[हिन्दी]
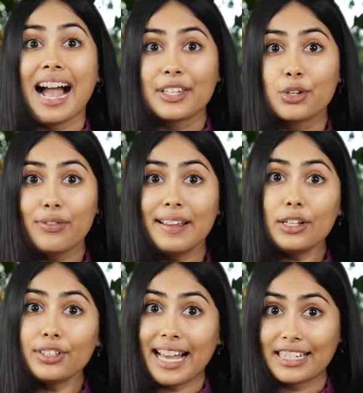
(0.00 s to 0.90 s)

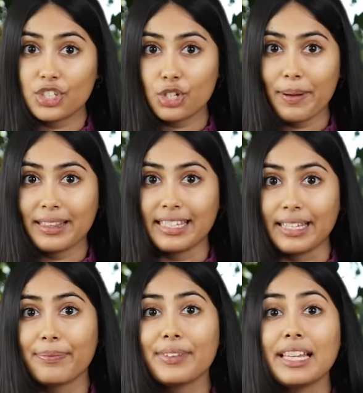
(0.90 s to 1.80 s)
आयुर्वेद और
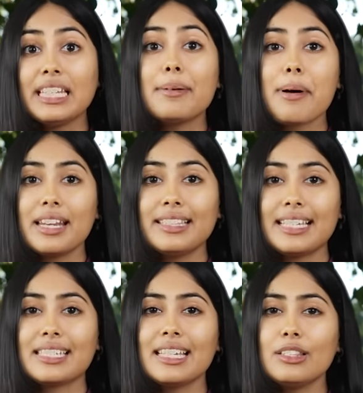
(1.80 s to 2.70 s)
नेचुरोपैथी यानी हमारे
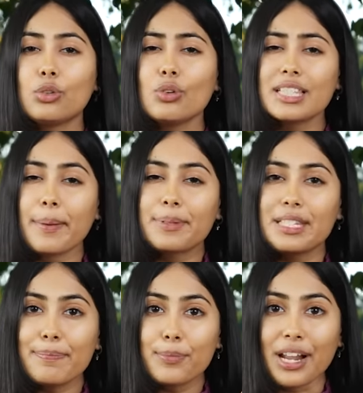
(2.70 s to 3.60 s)
देश की दो
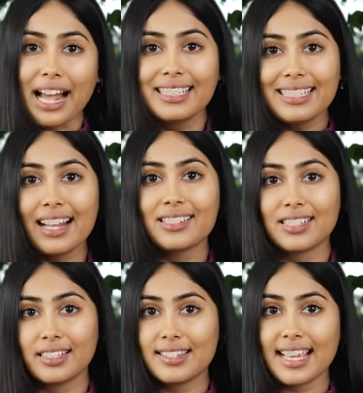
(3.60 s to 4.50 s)
सबसे पुरानी
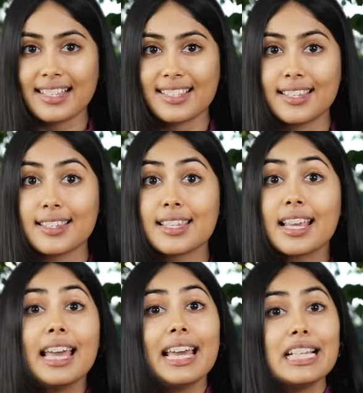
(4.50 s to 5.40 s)
नेचुरल साइंसेस
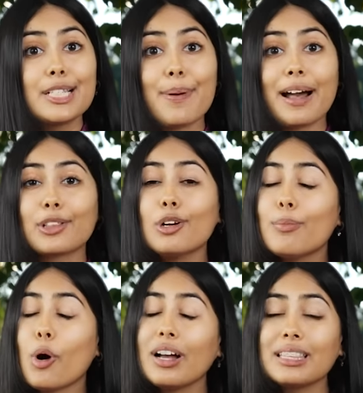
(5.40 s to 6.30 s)
इस बात को
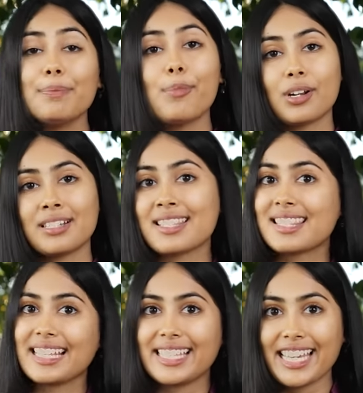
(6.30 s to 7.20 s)
बहुत इम्पोर्टेंस
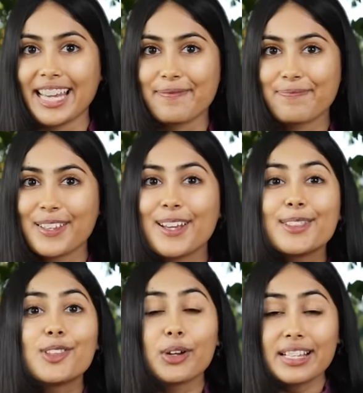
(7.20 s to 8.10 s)
देती है
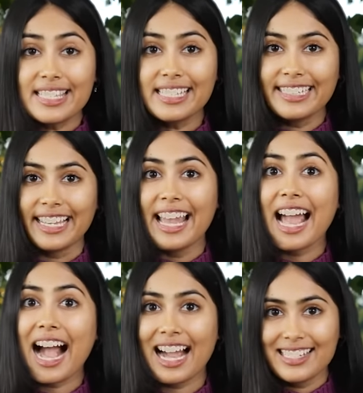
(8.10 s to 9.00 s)
तो इसीलिए
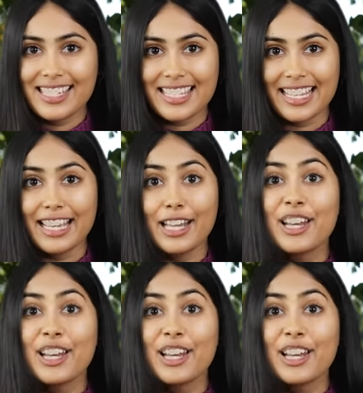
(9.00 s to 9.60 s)
आज से